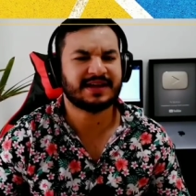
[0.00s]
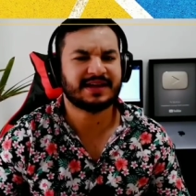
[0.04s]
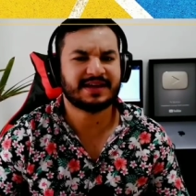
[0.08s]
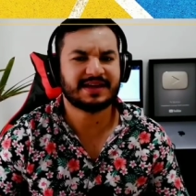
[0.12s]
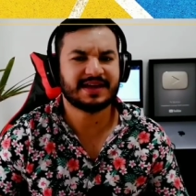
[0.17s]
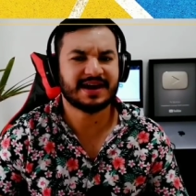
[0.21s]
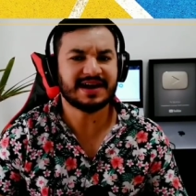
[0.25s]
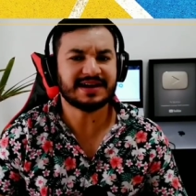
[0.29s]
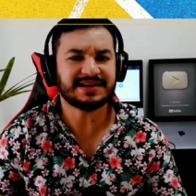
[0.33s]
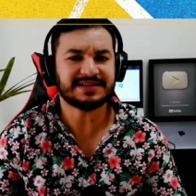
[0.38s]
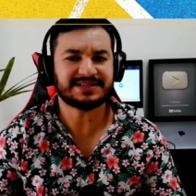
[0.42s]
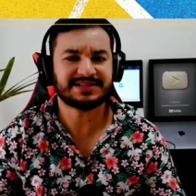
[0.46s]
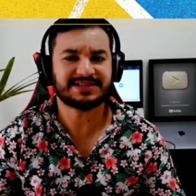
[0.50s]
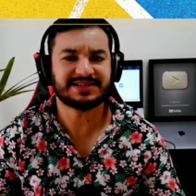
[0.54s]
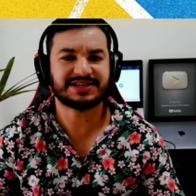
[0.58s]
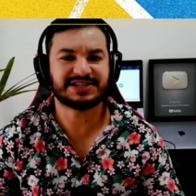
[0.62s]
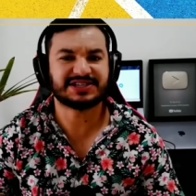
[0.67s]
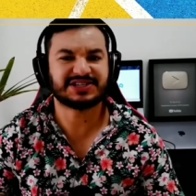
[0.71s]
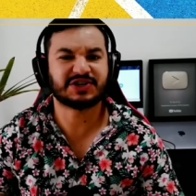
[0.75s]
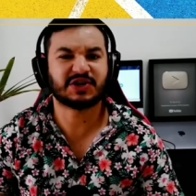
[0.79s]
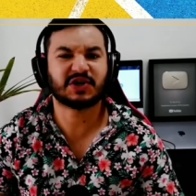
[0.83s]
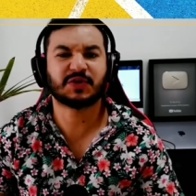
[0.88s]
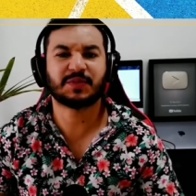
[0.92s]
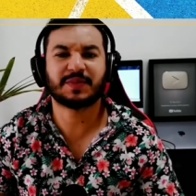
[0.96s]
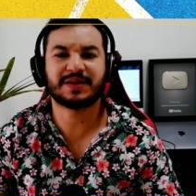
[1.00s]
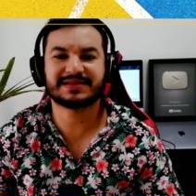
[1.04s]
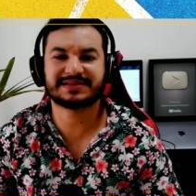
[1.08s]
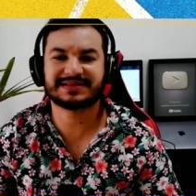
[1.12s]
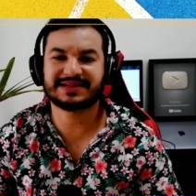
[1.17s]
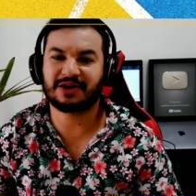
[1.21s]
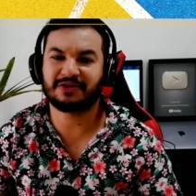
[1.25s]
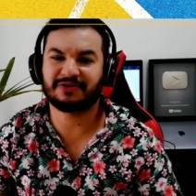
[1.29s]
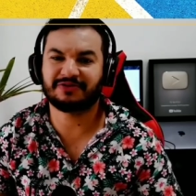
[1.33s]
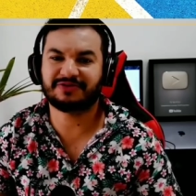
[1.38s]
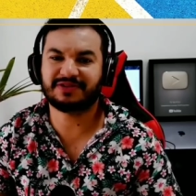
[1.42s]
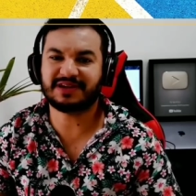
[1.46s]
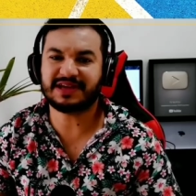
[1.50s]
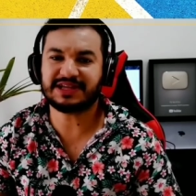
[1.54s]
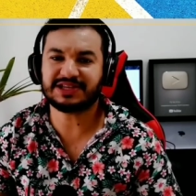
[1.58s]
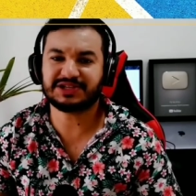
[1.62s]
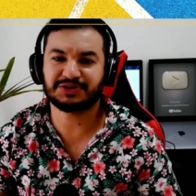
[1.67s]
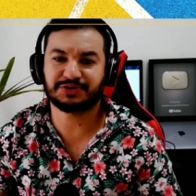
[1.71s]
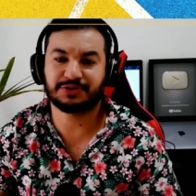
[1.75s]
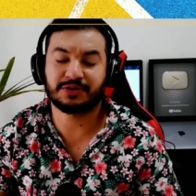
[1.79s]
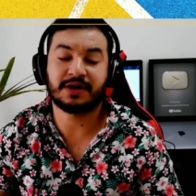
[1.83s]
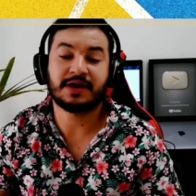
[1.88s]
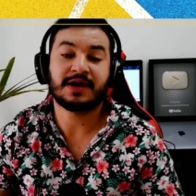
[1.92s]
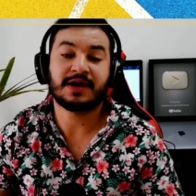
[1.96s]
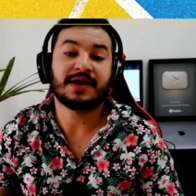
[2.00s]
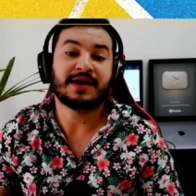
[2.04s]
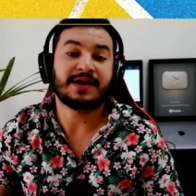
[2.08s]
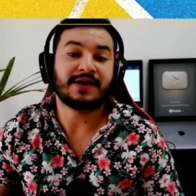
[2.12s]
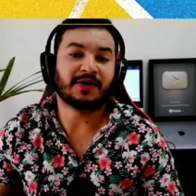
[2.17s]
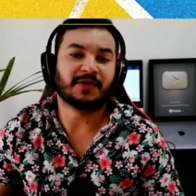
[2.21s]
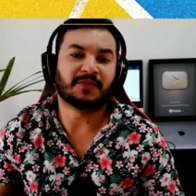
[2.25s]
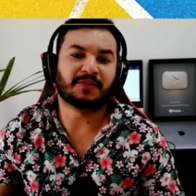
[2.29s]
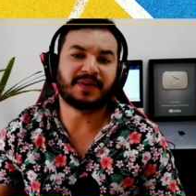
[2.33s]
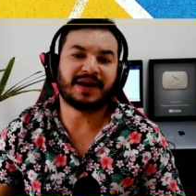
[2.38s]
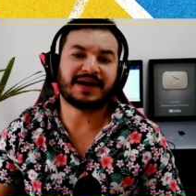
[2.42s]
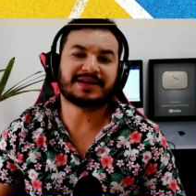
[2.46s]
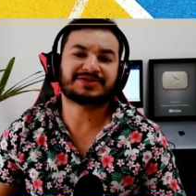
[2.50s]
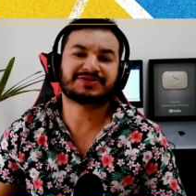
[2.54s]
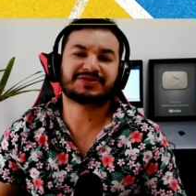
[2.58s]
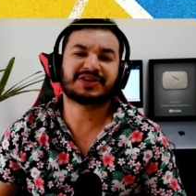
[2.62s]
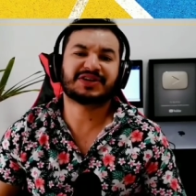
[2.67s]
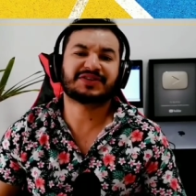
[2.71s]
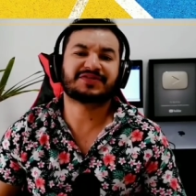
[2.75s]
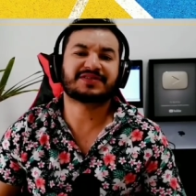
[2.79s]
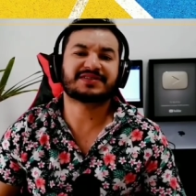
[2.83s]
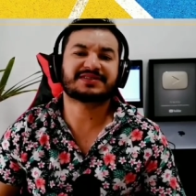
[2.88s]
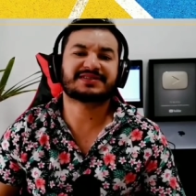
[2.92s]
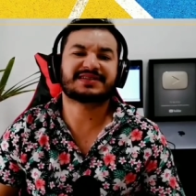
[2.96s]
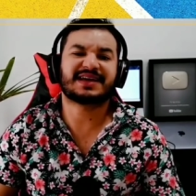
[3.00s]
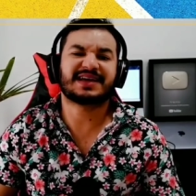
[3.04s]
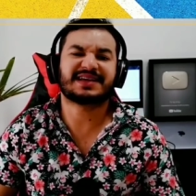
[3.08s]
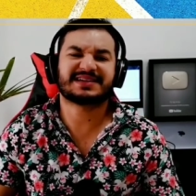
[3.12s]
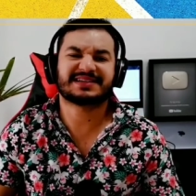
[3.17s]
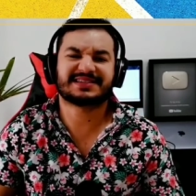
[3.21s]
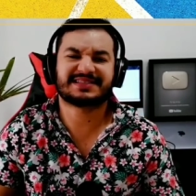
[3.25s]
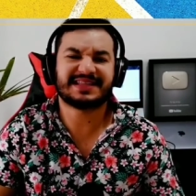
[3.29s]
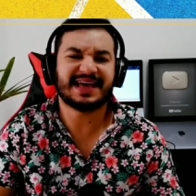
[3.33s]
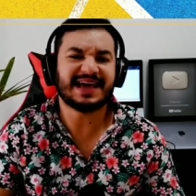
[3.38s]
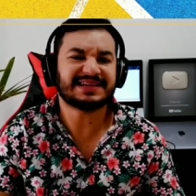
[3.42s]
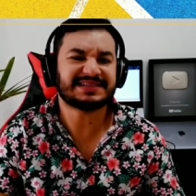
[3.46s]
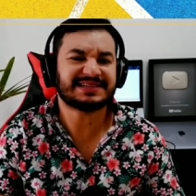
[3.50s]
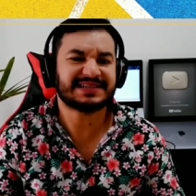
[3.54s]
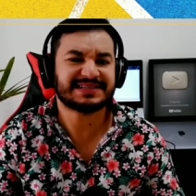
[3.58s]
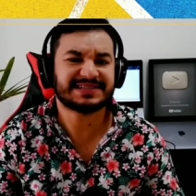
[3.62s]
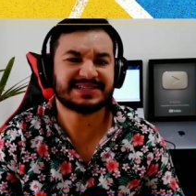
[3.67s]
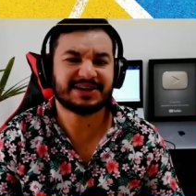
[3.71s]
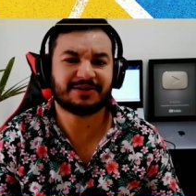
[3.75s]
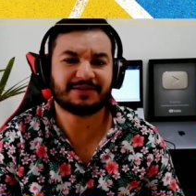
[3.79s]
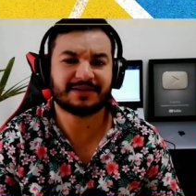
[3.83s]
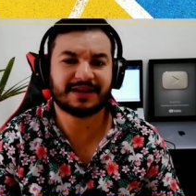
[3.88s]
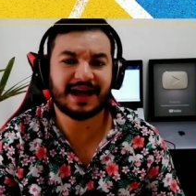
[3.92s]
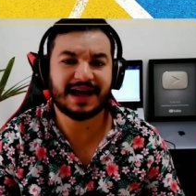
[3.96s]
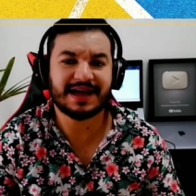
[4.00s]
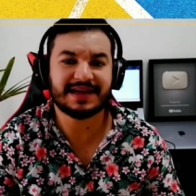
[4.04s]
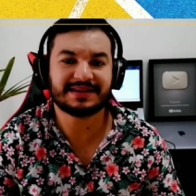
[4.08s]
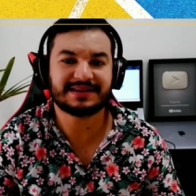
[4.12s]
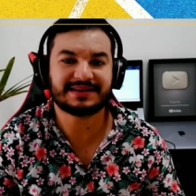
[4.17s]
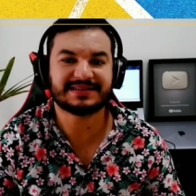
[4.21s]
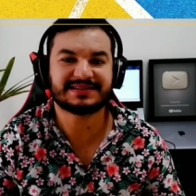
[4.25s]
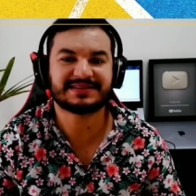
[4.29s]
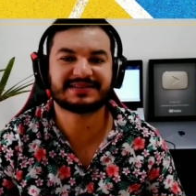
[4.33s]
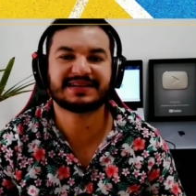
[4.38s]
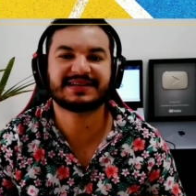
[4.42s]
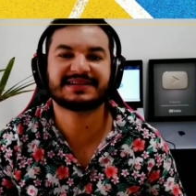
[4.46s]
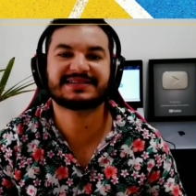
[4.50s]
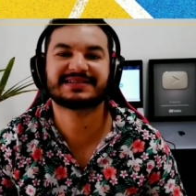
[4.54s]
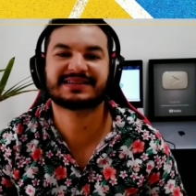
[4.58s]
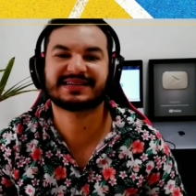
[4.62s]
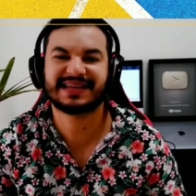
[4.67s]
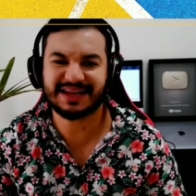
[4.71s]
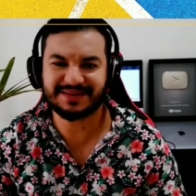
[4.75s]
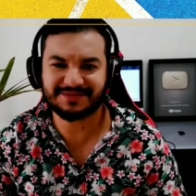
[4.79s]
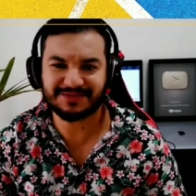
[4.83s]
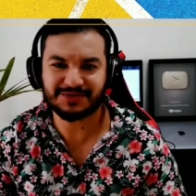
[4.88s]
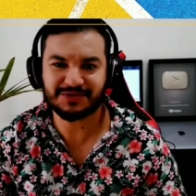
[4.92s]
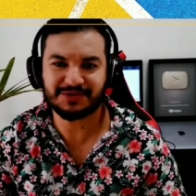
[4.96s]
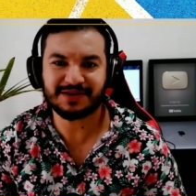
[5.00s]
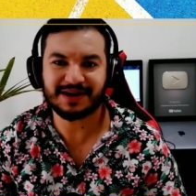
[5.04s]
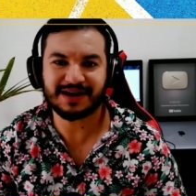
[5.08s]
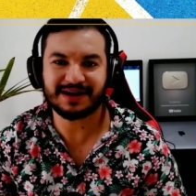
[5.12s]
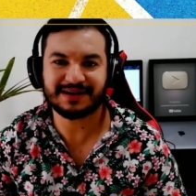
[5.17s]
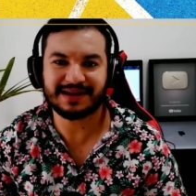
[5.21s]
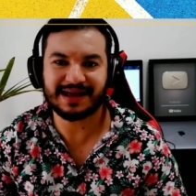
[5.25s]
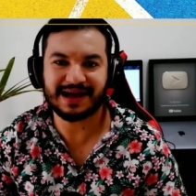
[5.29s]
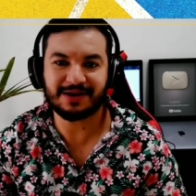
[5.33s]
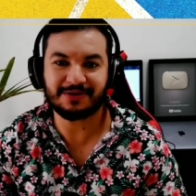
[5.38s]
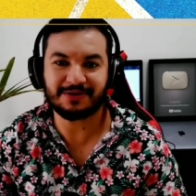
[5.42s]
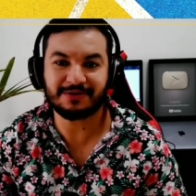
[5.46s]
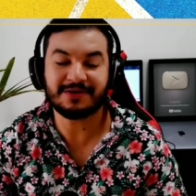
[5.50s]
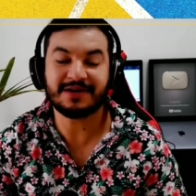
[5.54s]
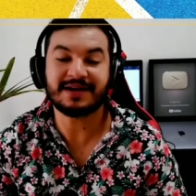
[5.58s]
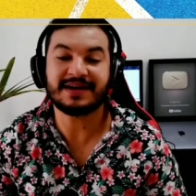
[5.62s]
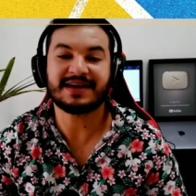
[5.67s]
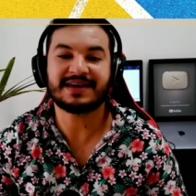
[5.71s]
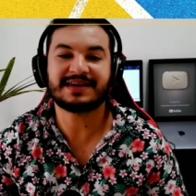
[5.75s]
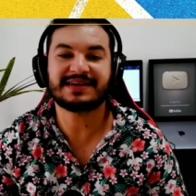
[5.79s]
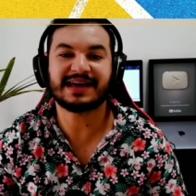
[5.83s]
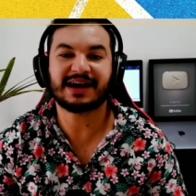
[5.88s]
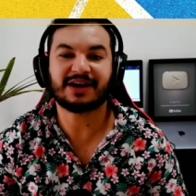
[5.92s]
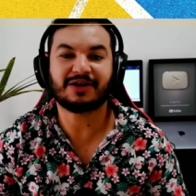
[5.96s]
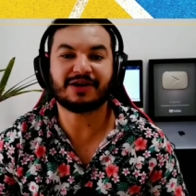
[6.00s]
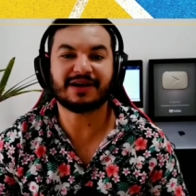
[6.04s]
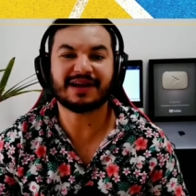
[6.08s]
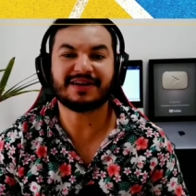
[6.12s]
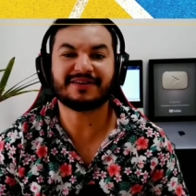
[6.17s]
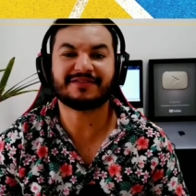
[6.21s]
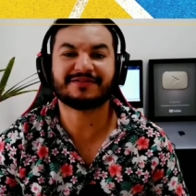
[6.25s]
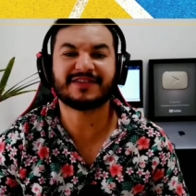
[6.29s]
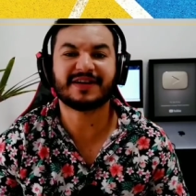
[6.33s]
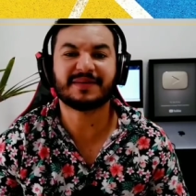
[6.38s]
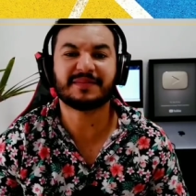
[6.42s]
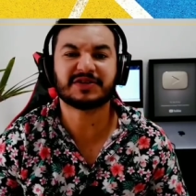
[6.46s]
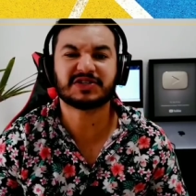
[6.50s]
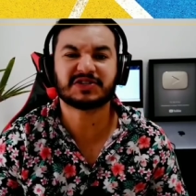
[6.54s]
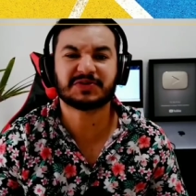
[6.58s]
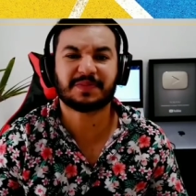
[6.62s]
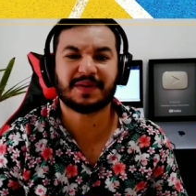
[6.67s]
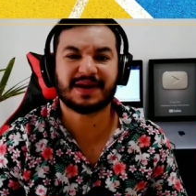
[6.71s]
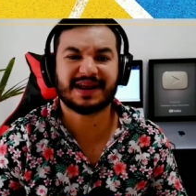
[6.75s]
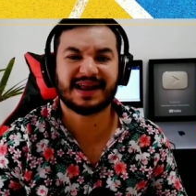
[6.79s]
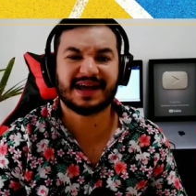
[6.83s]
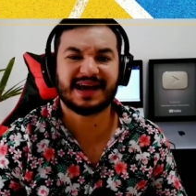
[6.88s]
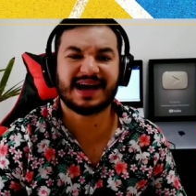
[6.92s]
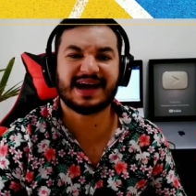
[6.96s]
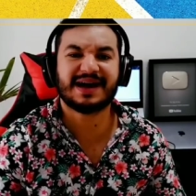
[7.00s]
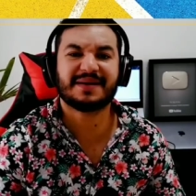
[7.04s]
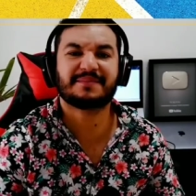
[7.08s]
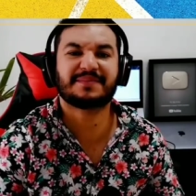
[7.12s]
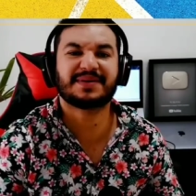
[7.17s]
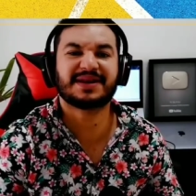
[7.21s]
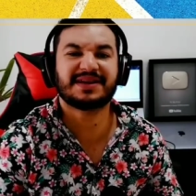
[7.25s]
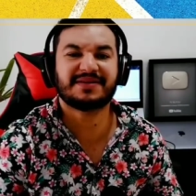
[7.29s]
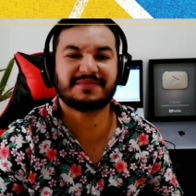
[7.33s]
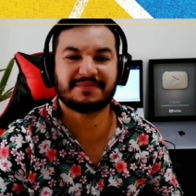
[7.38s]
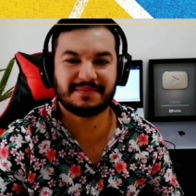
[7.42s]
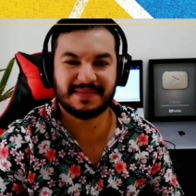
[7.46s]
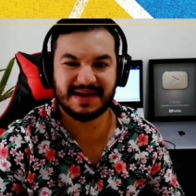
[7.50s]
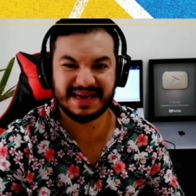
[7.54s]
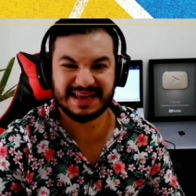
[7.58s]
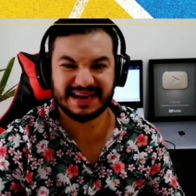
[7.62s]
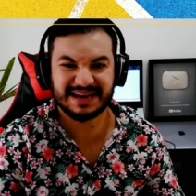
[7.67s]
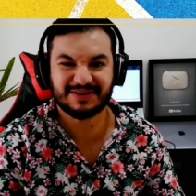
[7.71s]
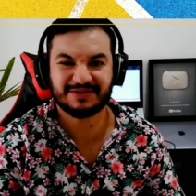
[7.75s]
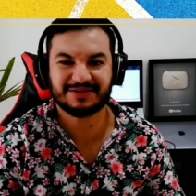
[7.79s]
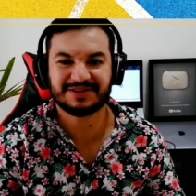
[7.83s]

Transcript: E antes de começar o vídeo, eu peço que vocês deixem seu like, se inscrevam no canal e agora vamos para a primeira